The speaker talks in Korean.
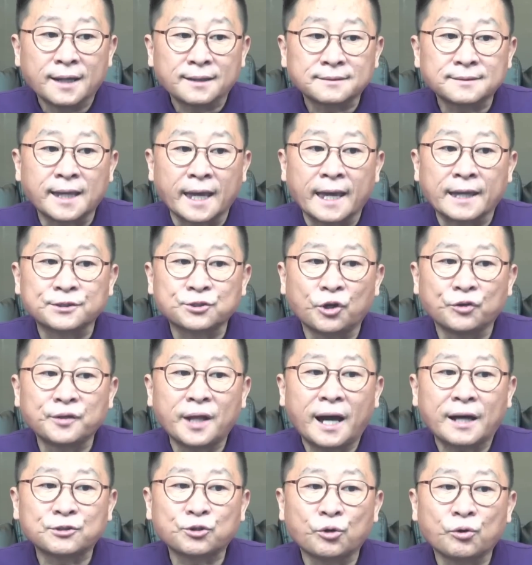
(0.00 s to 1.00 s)

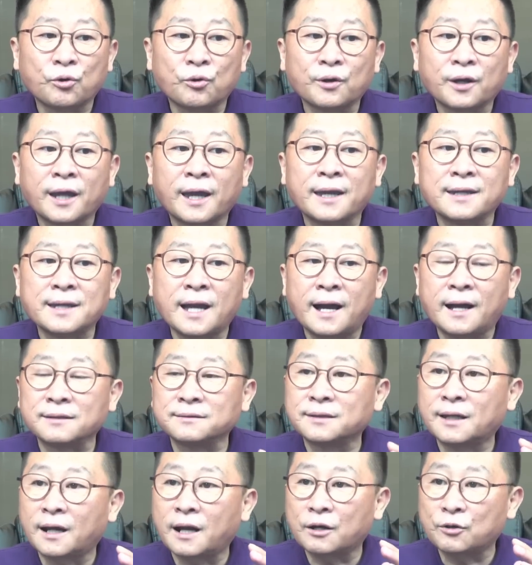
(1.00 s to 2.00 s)
개선하도록 해야
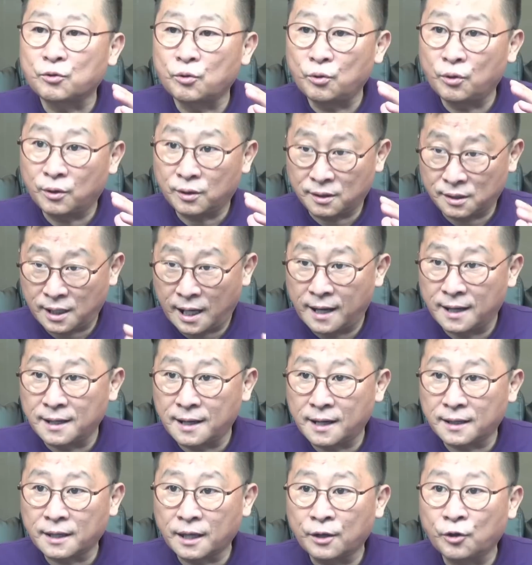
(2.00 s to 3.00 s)
한다라고
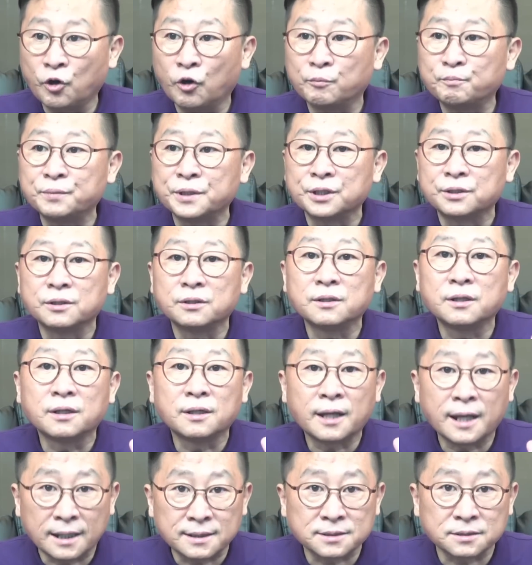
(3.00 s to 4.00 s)
강하게 어필을
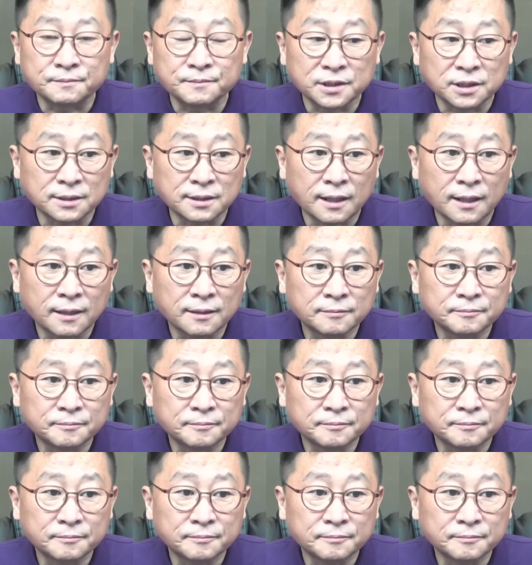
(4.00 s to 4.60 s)
했습니다.